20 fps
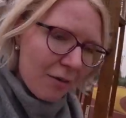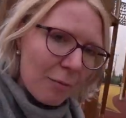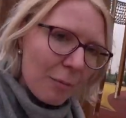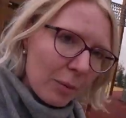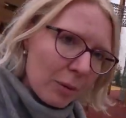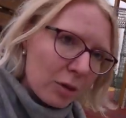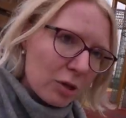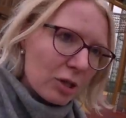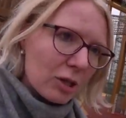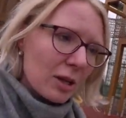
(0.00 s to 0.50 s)
и в
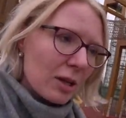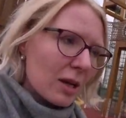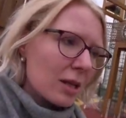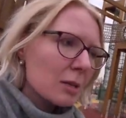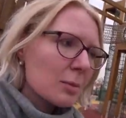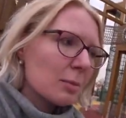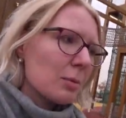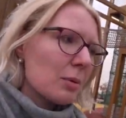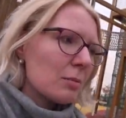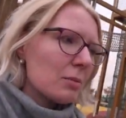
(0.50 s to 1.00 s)
прошлый
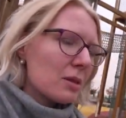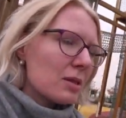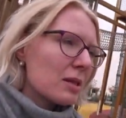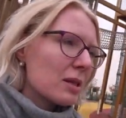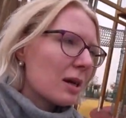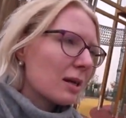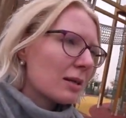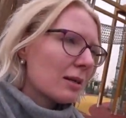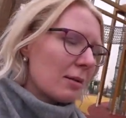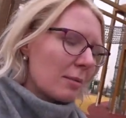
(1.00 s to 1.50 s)
раз,
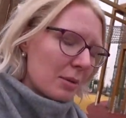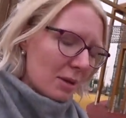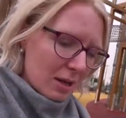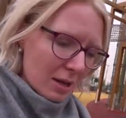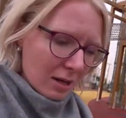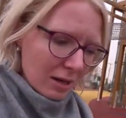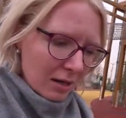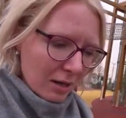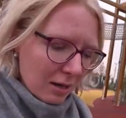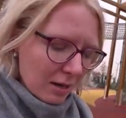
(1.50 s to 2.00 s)
помните, когда мы
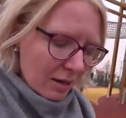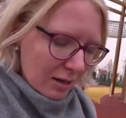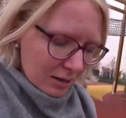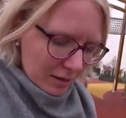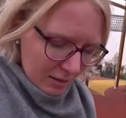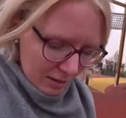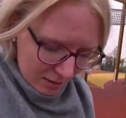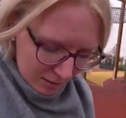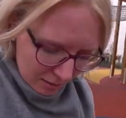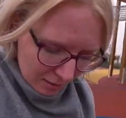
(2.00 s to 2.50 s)
ехали
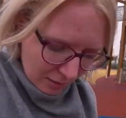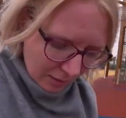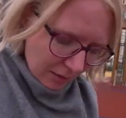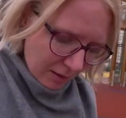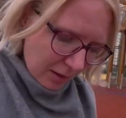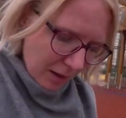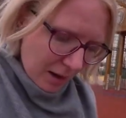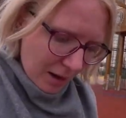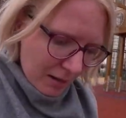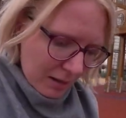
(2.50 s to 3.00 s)
из э,
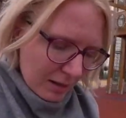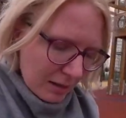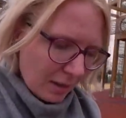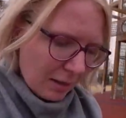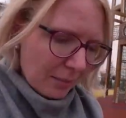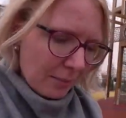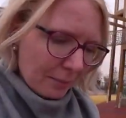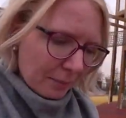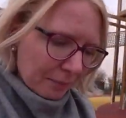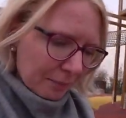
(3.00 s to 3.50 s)
Карса